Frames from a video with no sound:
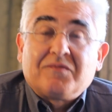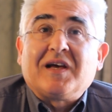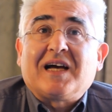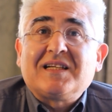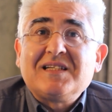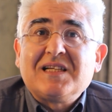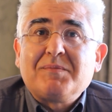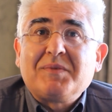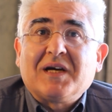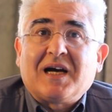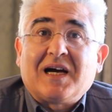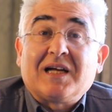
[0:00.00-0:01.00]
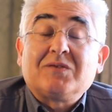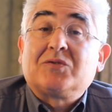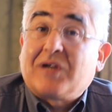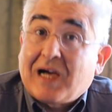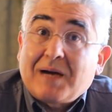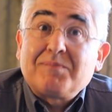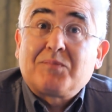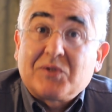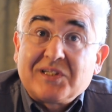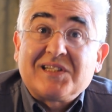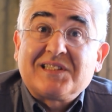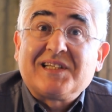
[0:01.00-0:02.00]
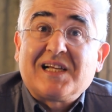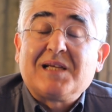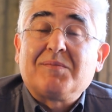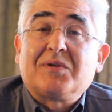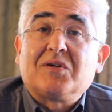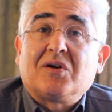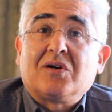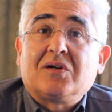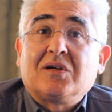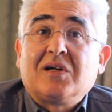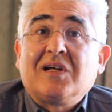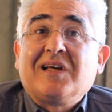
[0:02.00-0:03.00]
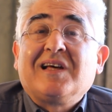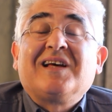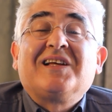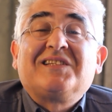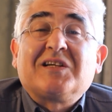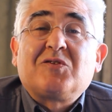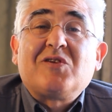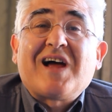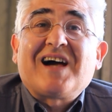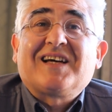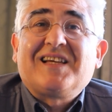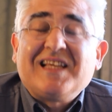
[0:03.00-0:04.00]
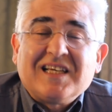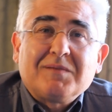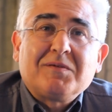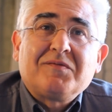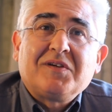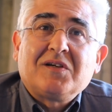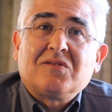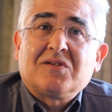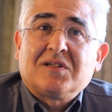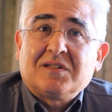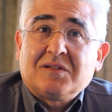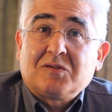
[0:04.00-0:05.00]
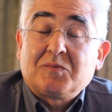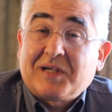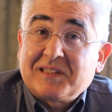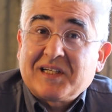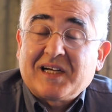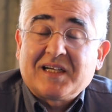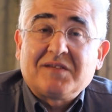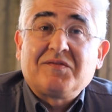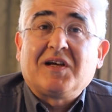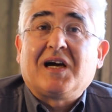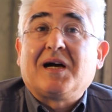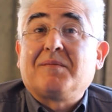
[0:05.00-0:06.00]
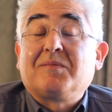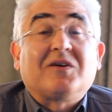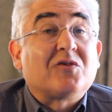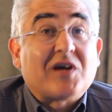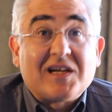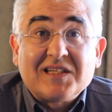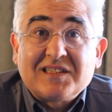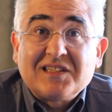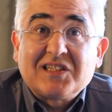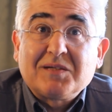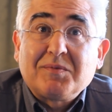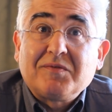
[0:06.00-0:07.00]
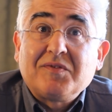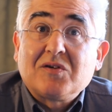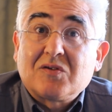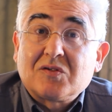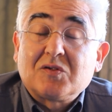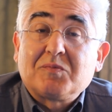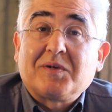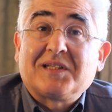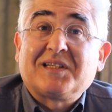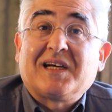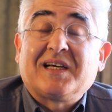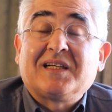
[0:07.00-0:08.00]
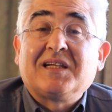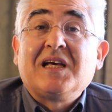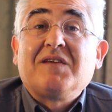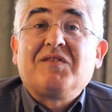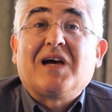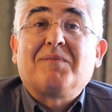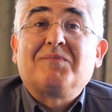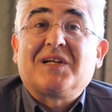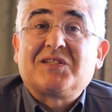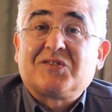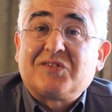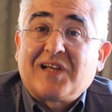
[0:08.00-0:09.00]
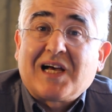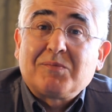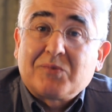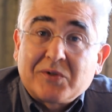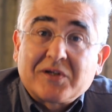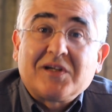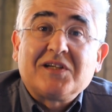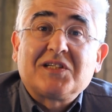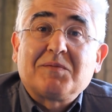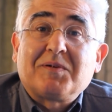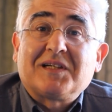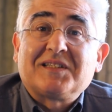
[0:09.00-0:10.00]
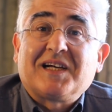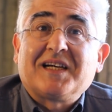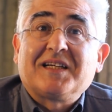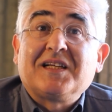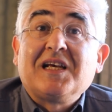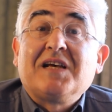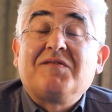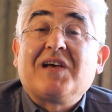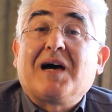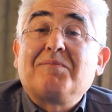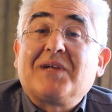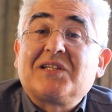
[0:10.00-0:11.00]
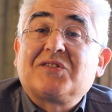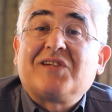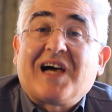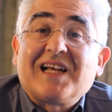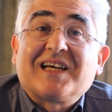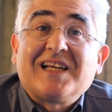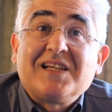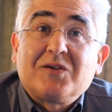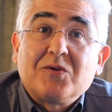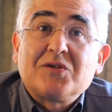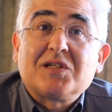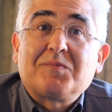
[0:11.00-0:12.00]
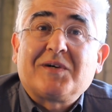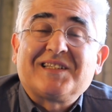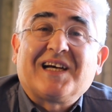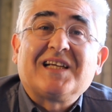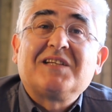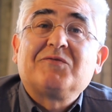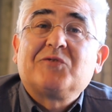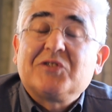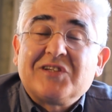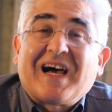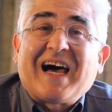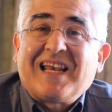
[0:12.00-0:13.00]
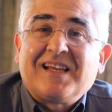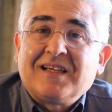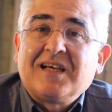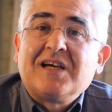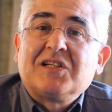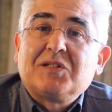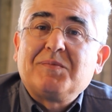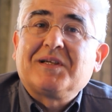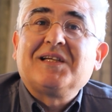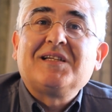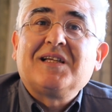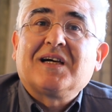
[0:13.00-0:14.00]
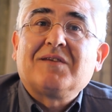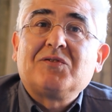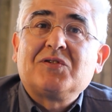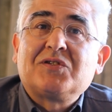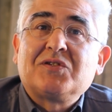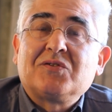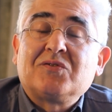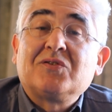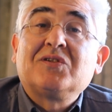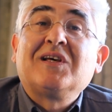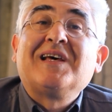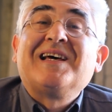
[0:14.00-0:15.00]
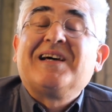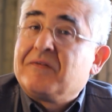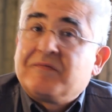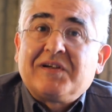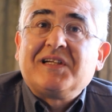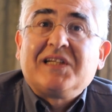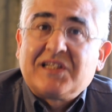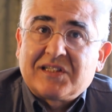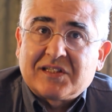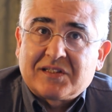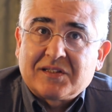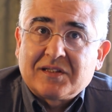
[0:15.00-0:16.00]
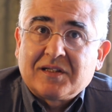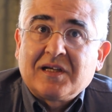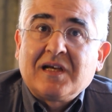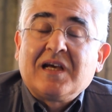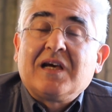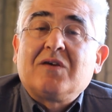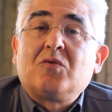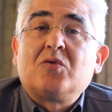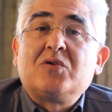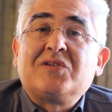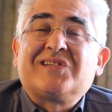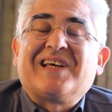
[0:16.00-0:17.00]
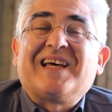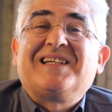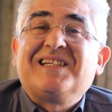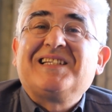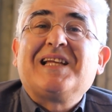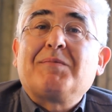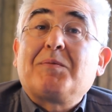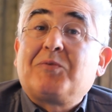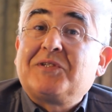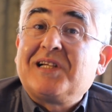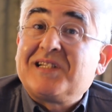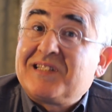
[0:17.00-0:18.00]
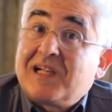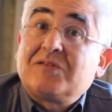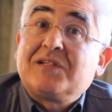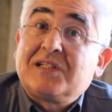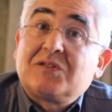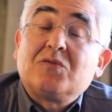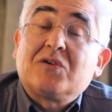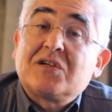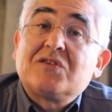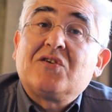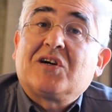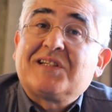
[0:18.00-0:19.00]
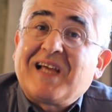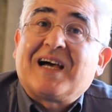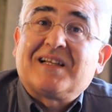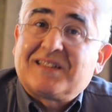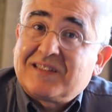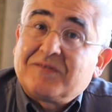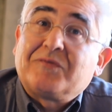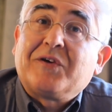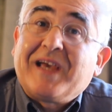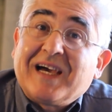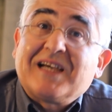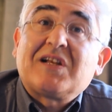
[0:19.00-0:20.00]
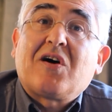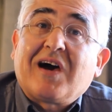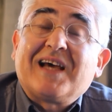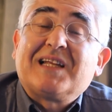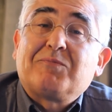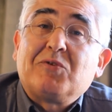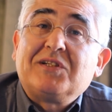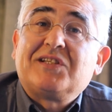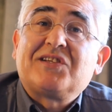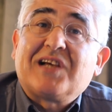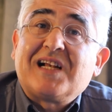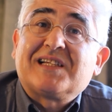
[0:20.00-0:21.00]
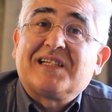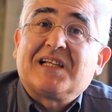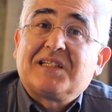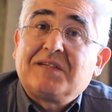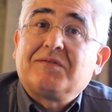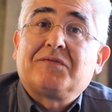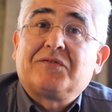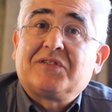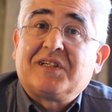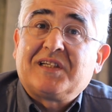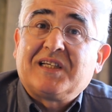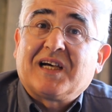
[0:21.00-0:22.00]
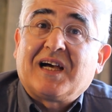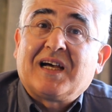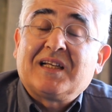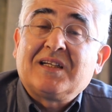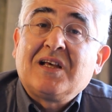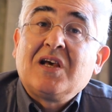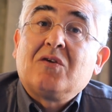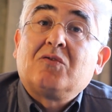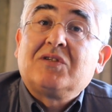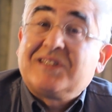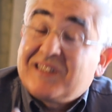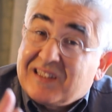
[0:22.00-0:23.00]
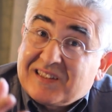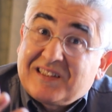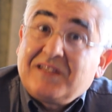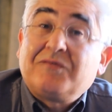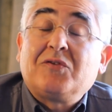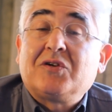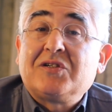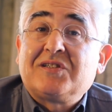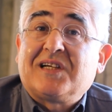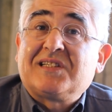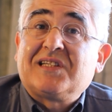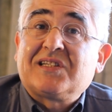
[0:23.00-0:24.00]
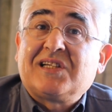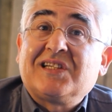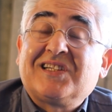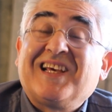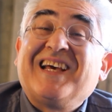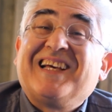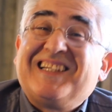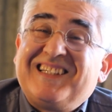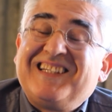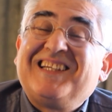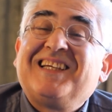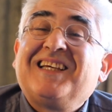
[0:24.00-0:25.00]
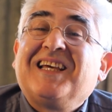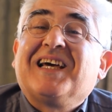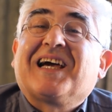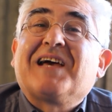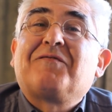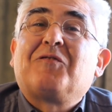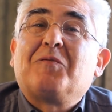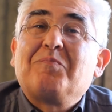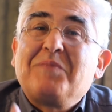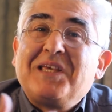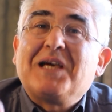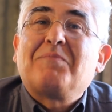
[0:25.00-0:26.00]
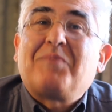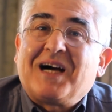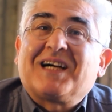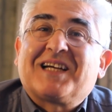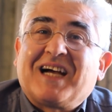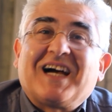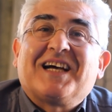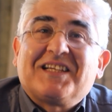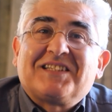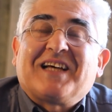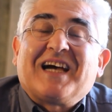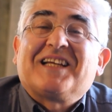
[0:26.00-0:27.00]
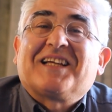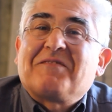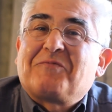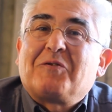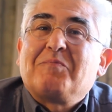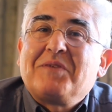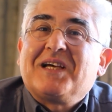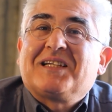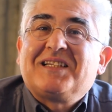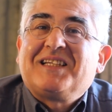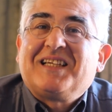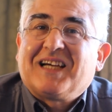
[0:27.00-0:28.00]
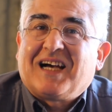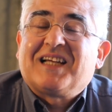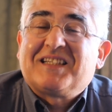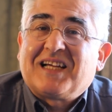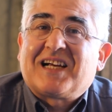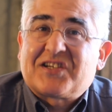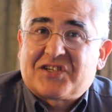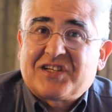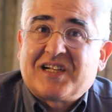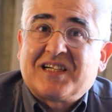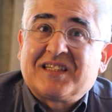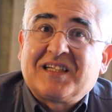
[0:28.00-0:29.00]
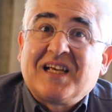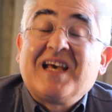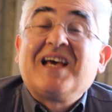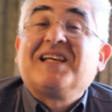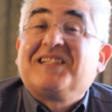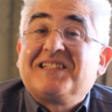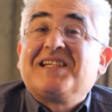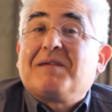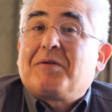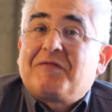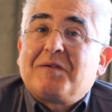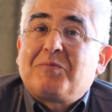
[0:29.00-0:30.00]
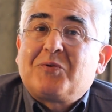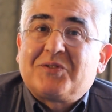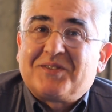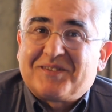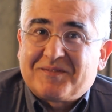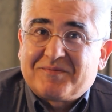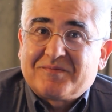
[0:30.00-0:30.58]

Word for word: Wir hatten im Iran und haben potenziell immer noch säkulare linke Bewegungen und Parteien, wir haben royalistische Bewegungen und Parteien, wir haben nationalbürgerliche Parteien, wir haben nationalreligiöse Parteien, die wurden alle zu Beginn der Revolution vernichtet. Und äh, die sind aber potenziell und historisch noch da. Sie wären auch eine politische Alternative für den Iran. Und sie würden tatsächlich die Reformierbarkeit, einen reformierten Iran darstellen. Sie sind aber verboten.